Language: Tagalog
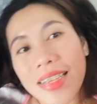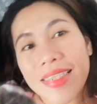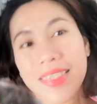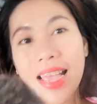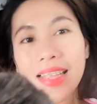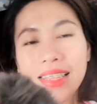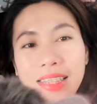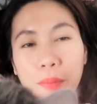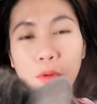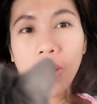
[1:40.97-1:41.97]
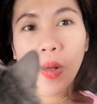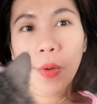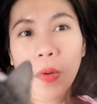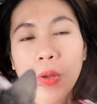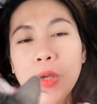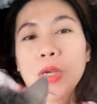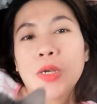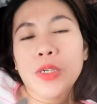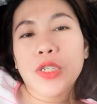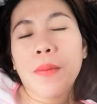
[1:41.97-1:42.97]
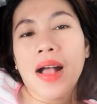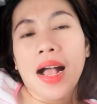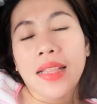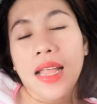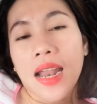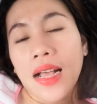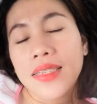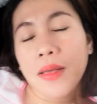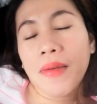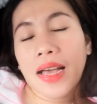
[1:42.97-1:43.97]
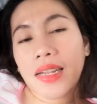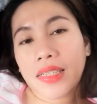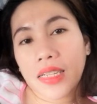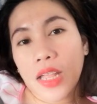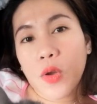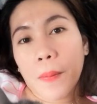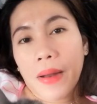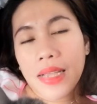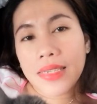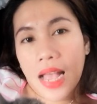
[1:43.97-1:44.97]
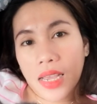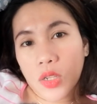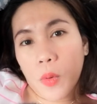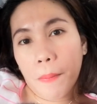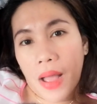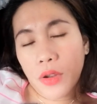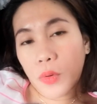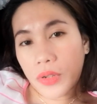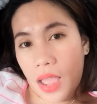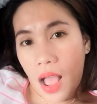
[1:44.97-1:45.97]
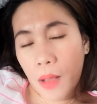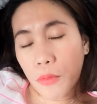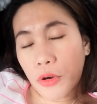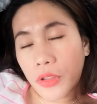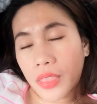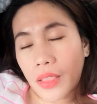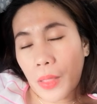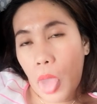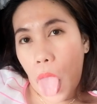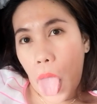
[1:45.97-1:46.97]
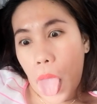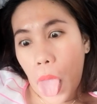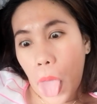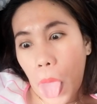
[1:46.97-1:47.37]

Excited na po ako. So, mga katalak, sa mga nagtatanong pala sa akin kung paano ko na-abort, eh,